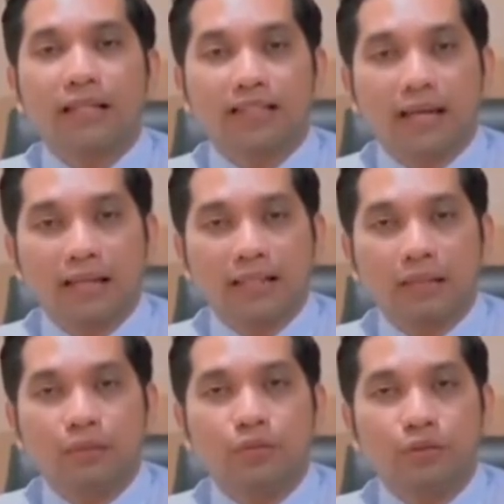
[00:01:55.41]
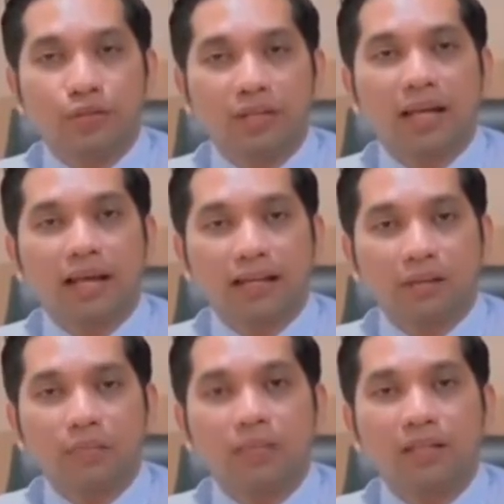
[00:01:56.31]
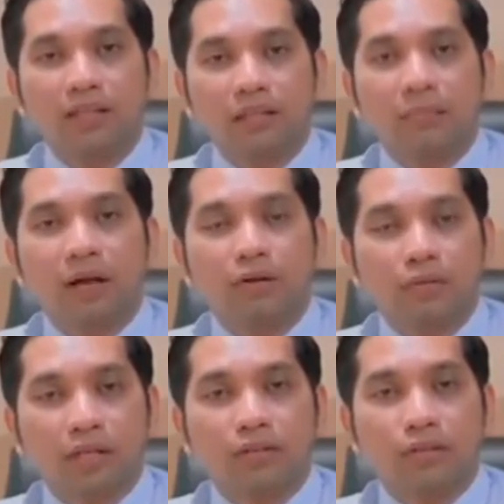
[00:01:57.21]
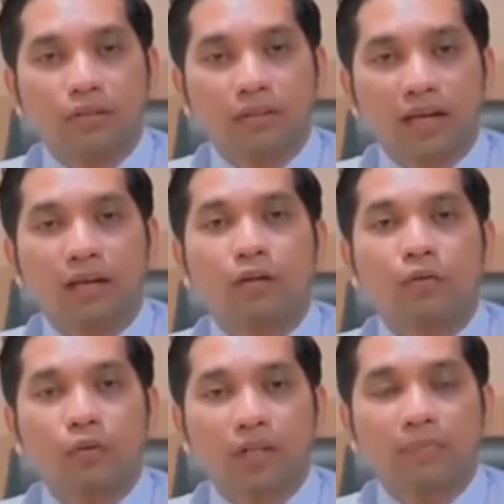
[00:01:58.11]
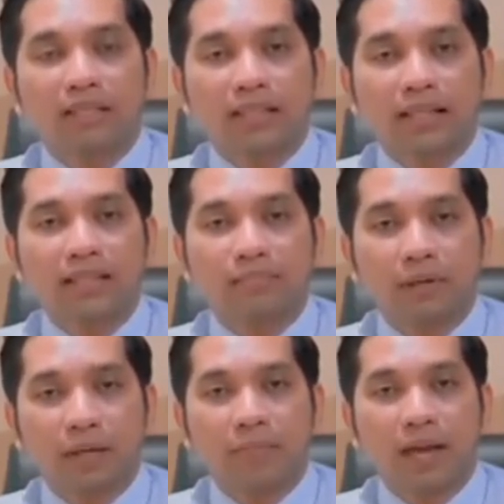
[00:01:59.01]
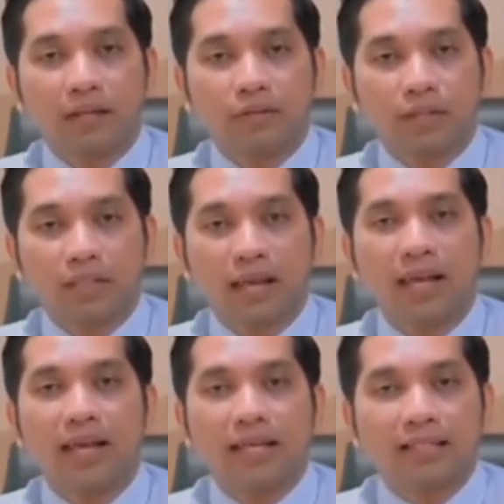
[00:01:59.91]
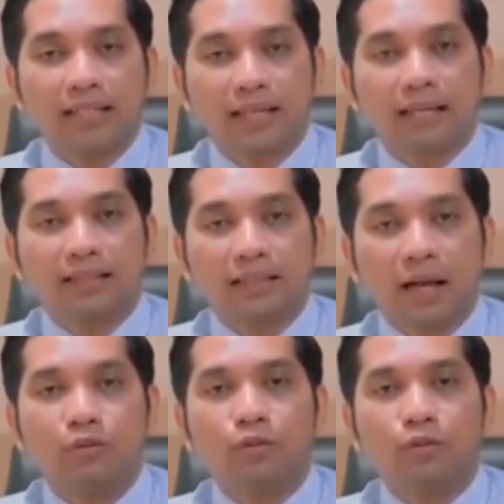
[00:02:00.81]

salah satu dosen anatomi di Fakultas Kedokteran Universitas Prima Indonesia sejak tahun